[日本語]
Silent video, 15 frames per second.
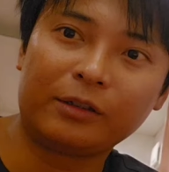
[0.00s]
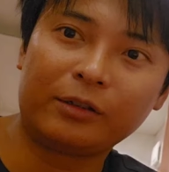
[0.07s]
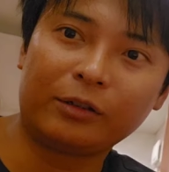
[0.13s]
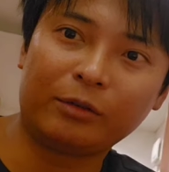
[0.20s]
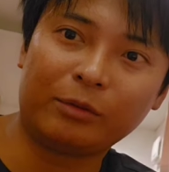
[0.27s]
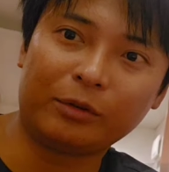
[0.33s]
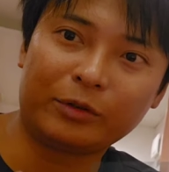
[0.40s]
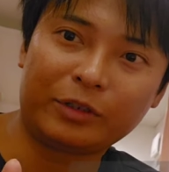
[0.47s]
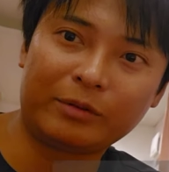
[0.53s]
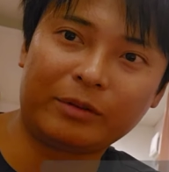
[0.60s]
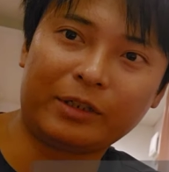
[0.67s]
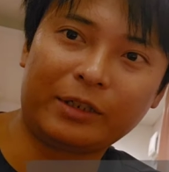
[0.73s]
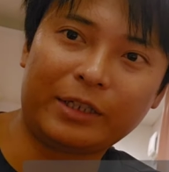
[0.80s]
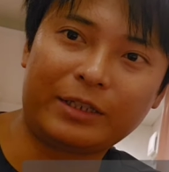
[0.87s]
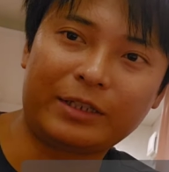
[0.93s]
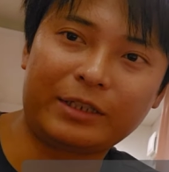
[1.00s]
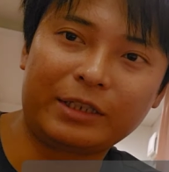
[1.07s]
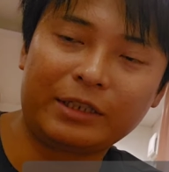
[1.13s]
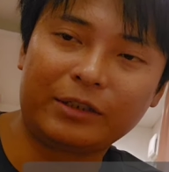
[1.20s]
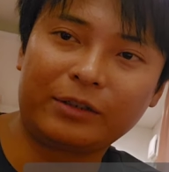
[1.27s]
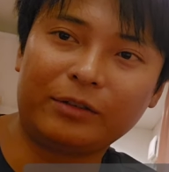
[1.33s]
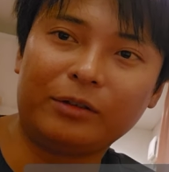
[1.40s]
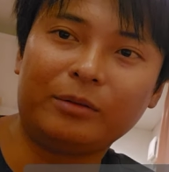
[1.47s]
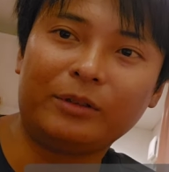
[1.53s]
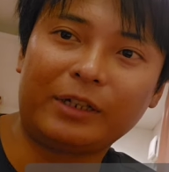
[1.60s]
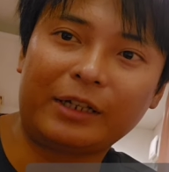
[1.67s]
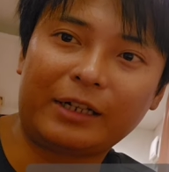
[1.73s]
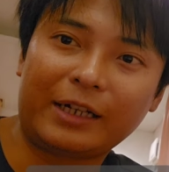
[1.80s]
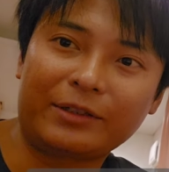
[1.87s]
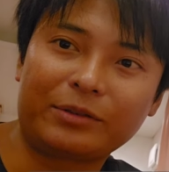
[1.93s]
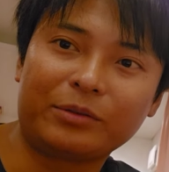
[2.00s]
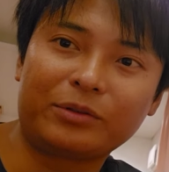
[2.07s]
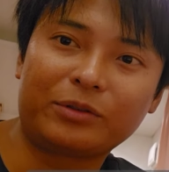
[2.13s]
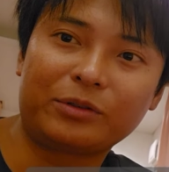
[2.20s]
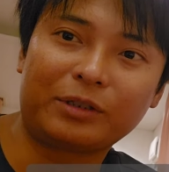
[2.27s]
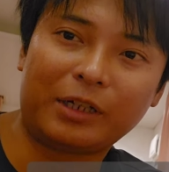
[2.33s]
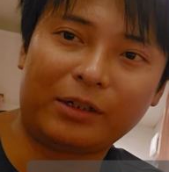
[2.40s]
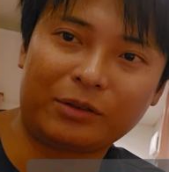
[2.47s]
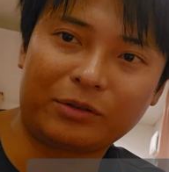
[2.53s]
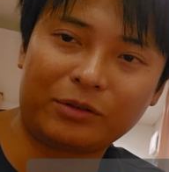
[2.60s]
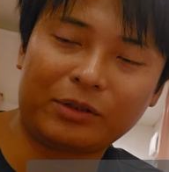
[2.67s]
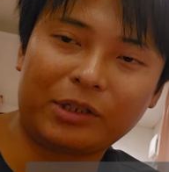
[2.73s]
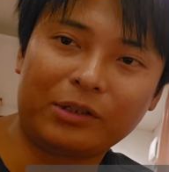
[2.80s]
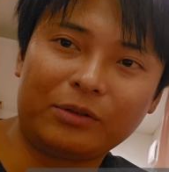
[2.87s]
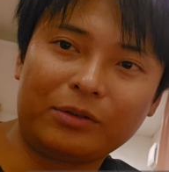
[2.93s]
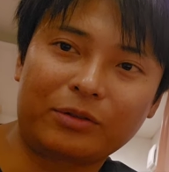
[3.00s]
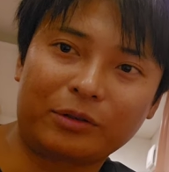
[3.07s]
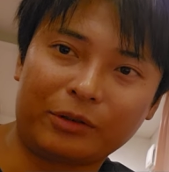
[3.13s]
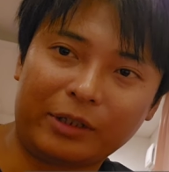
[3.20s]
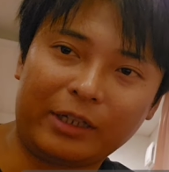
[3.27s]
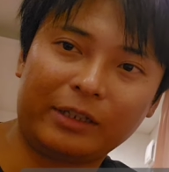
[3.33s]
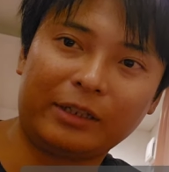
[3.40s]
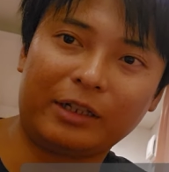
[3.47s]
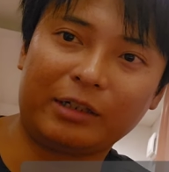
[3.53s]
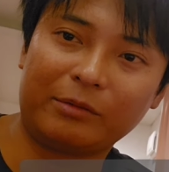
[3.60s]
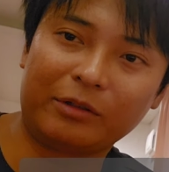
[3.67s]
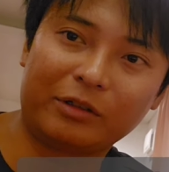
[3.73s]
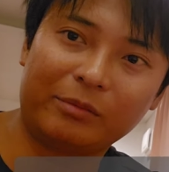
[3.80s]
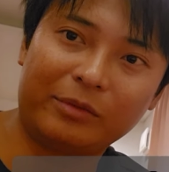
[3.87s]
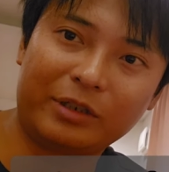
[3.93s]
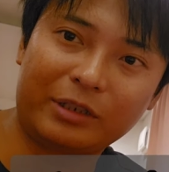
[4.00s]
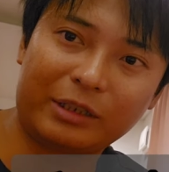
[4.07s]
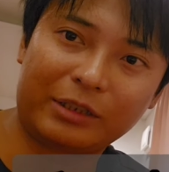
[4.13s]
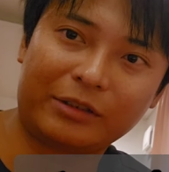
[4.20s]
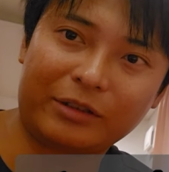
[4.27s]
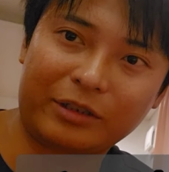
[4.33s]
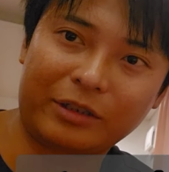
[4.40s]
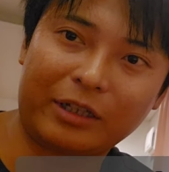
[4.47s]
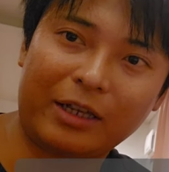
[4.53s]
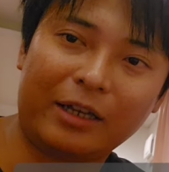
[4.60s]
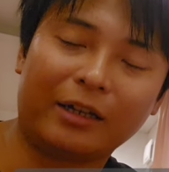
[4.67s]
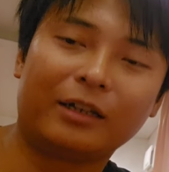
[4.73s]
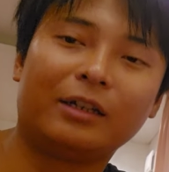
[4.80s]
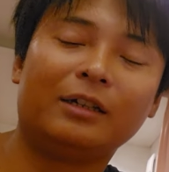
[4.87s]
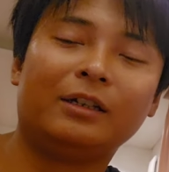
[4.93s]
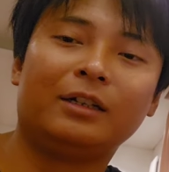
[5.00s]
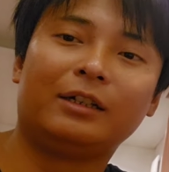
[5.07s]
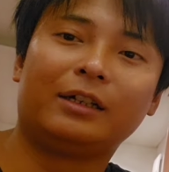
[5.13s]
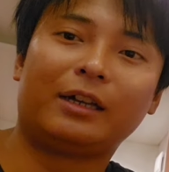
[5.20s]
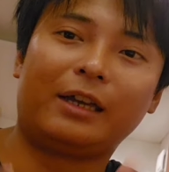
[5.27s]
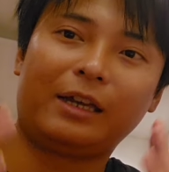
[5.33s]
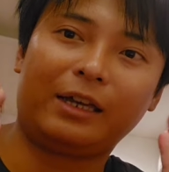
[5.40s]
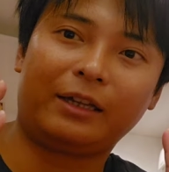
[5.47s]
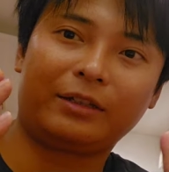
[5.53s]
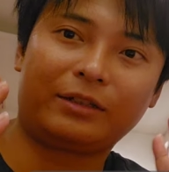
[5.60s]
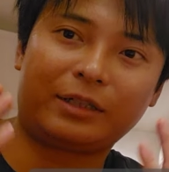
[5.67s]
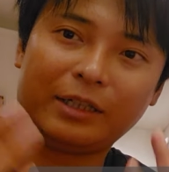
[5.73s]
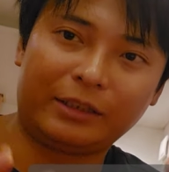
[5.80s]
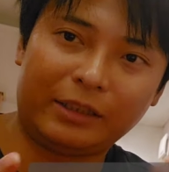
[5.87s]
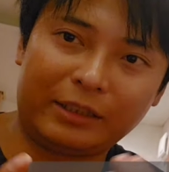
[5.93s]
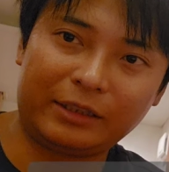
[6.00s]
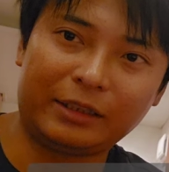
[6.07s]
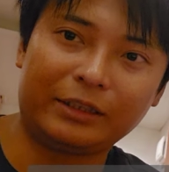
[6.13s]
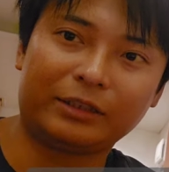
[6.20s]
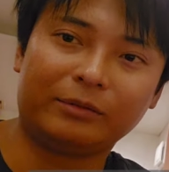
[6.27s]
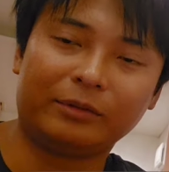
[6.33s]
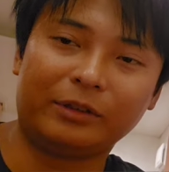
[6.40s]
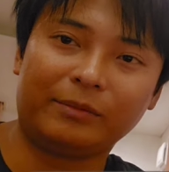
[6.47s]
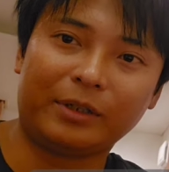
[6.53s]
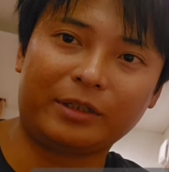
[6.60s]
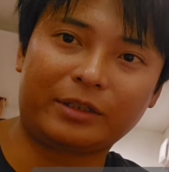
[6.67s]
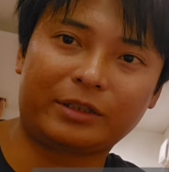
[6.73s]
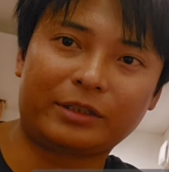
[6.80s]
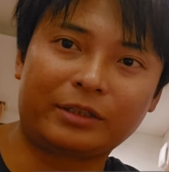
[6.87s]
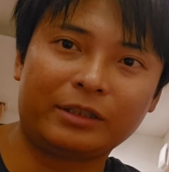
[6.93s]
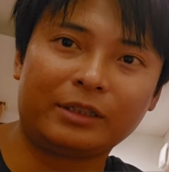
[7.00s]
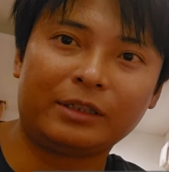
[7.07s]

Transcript: どうも、藤原です。今日もね、仮想通貨の重要なニュースをね、なるべく短くして、えー、伝えていきたいと思います。